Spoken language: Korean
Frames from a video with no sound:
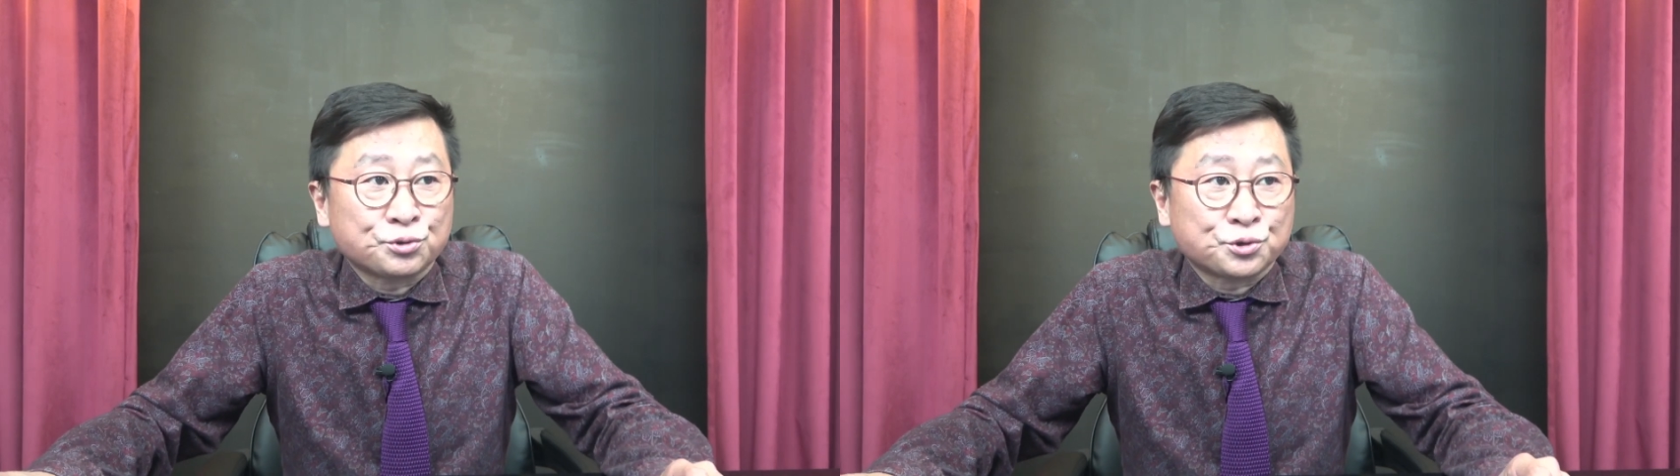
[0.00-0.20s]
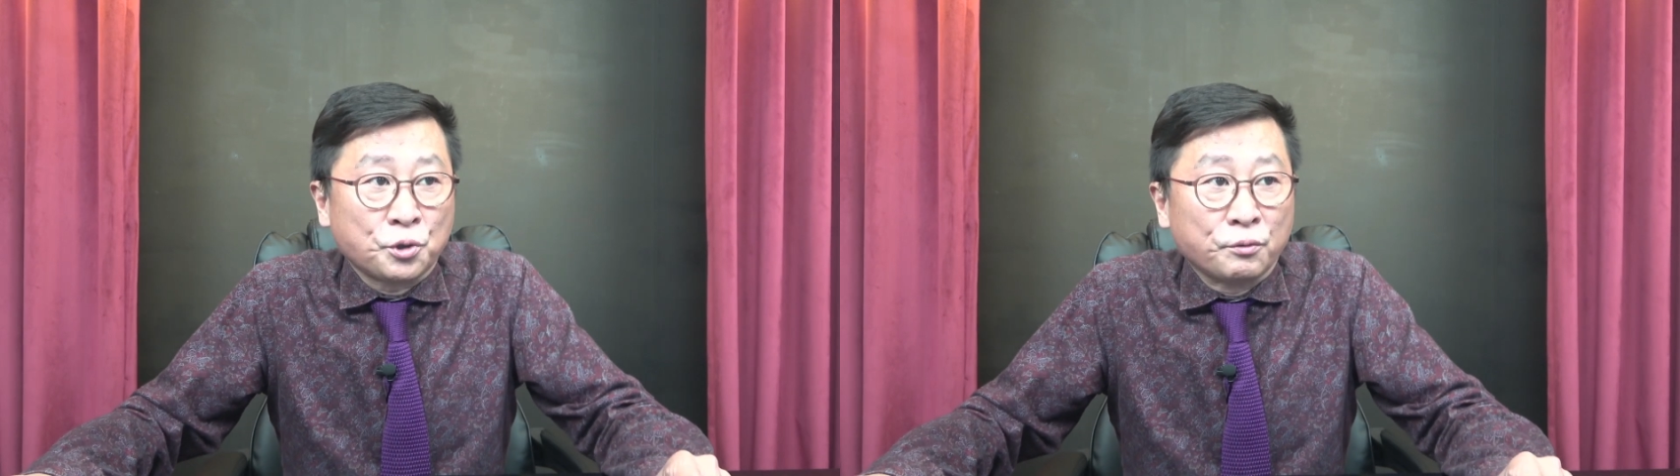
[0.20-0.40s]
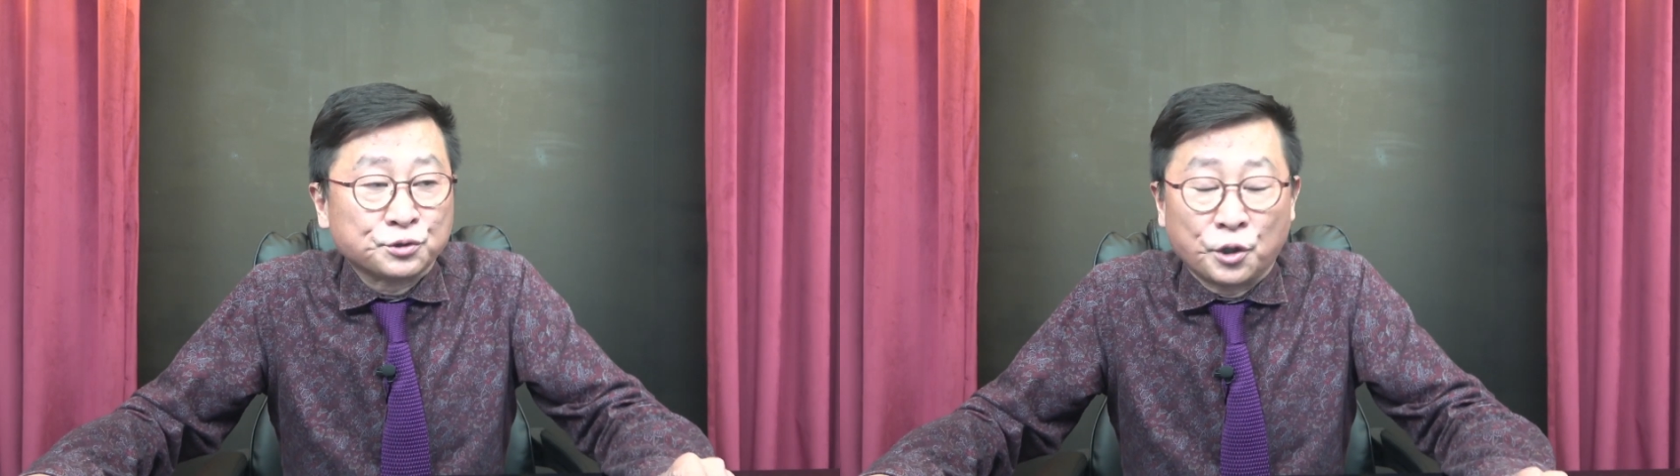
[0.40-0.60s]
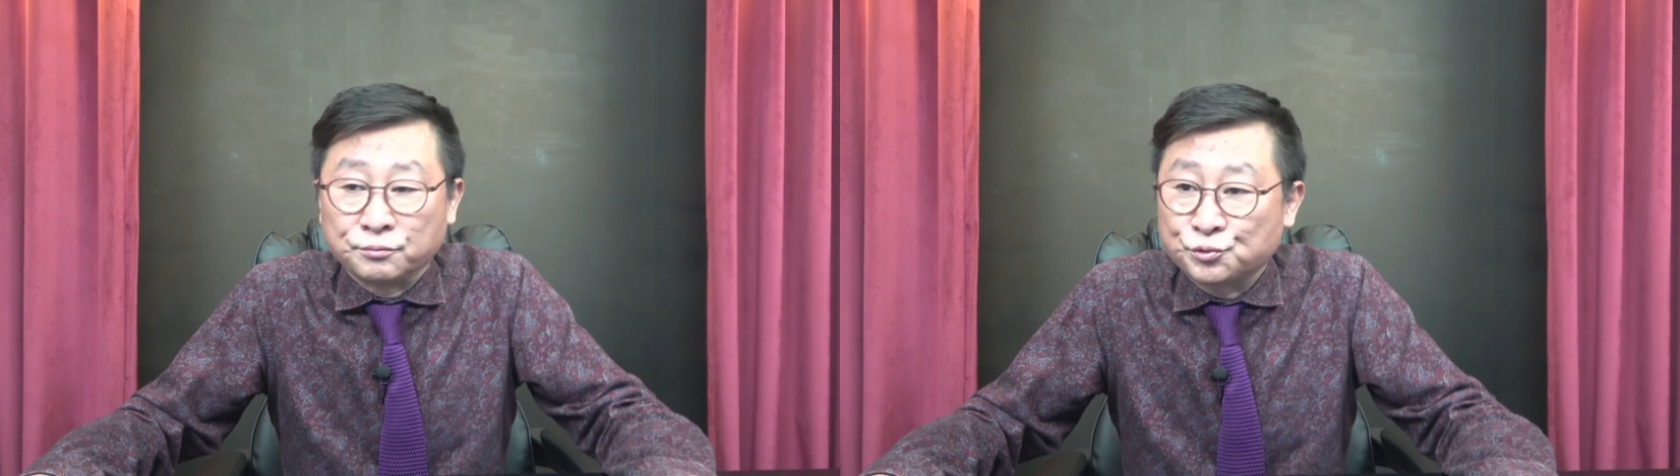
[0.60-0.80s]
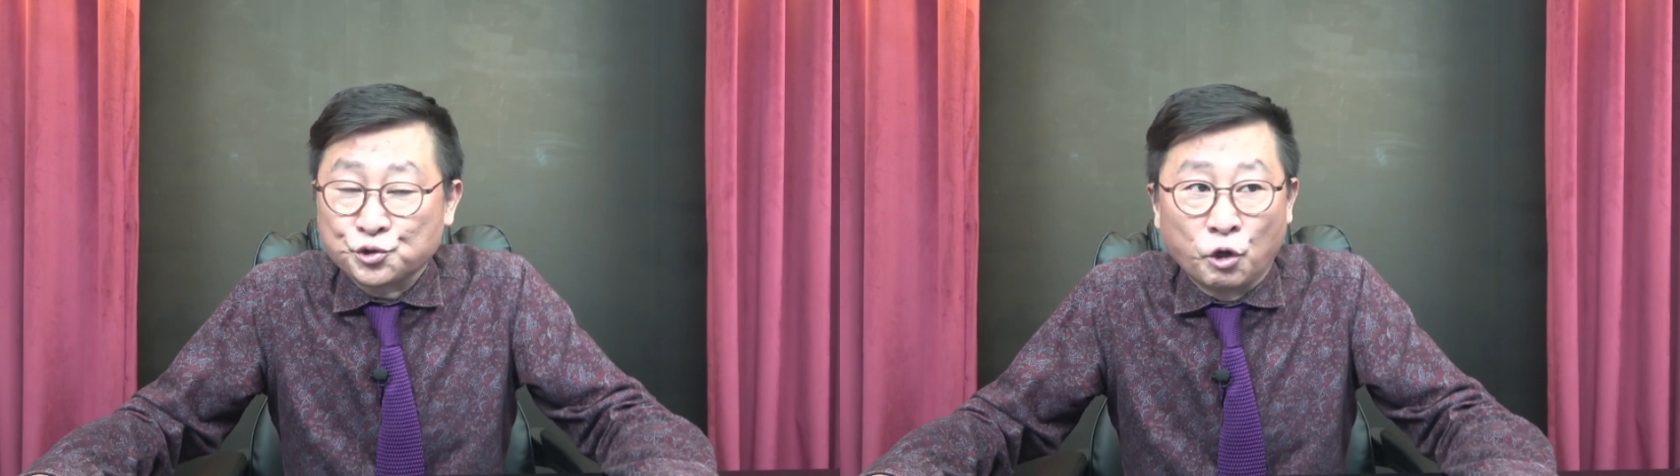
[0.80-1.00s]
총선
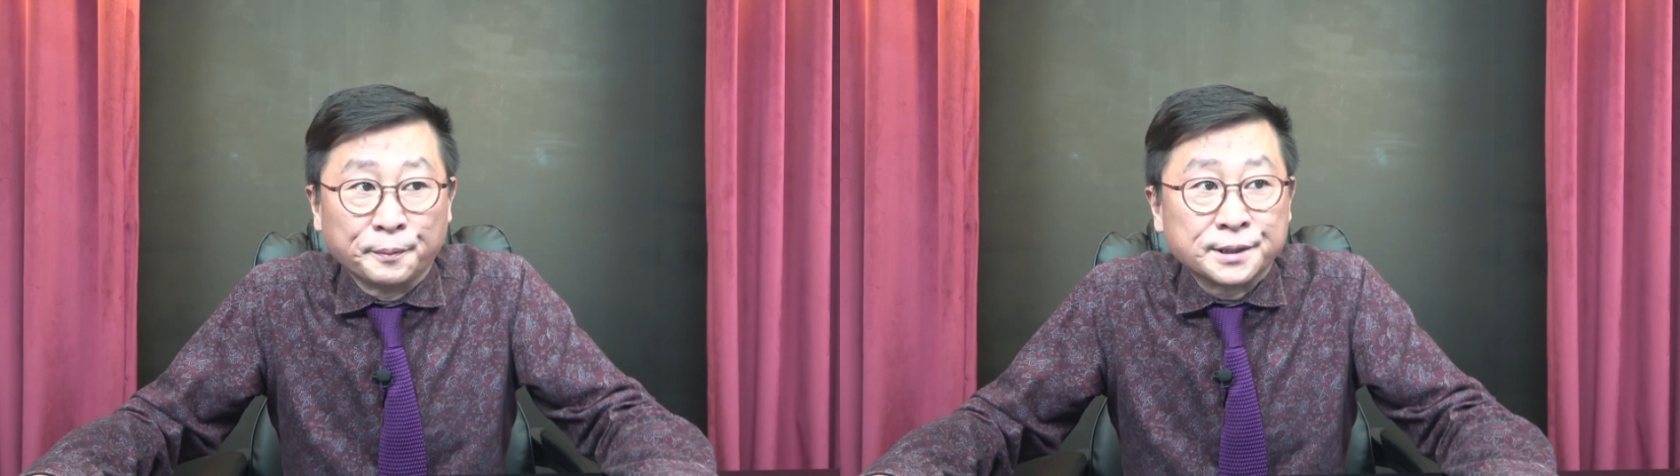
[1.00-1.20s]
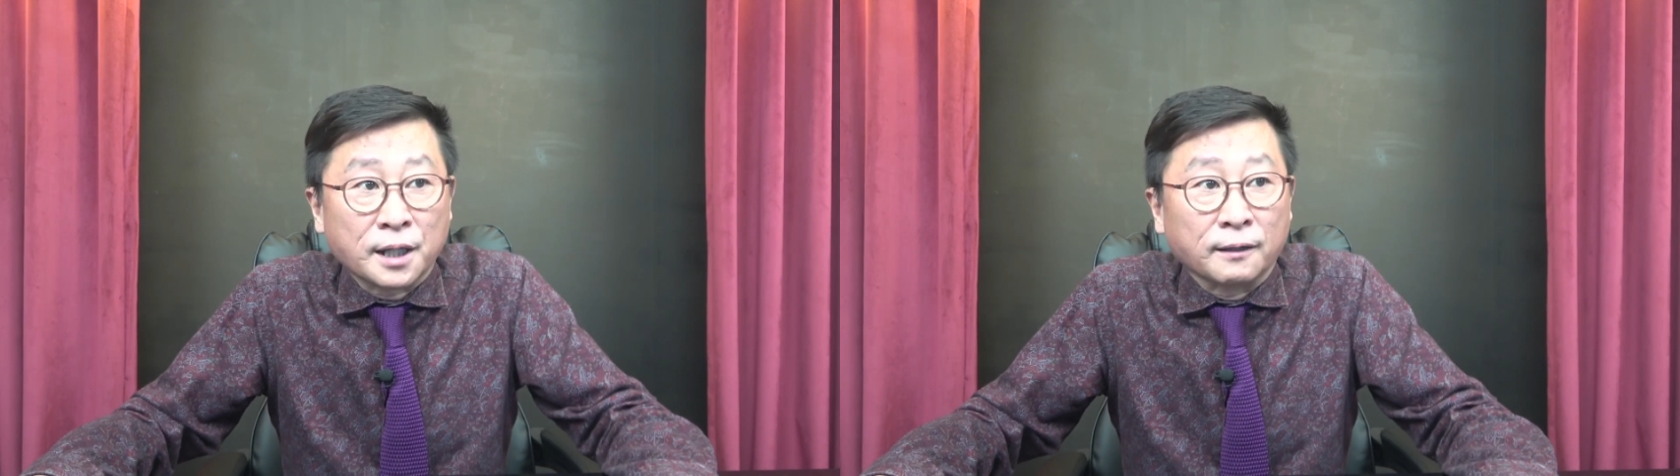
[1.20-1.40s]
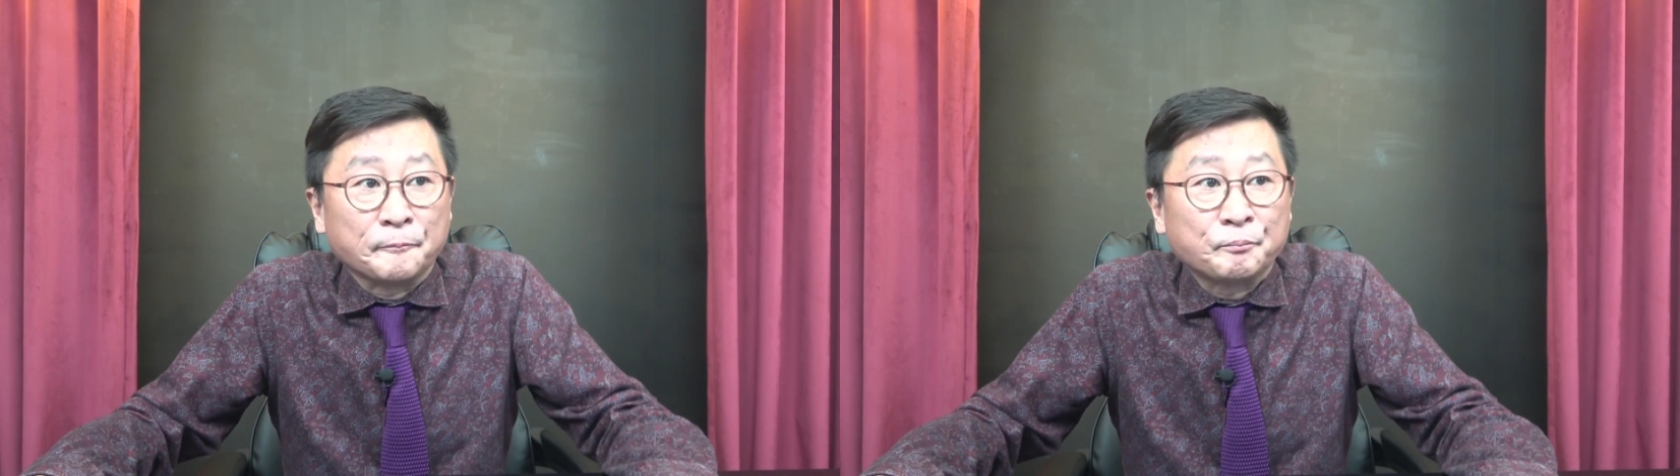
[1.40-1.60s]
초비상,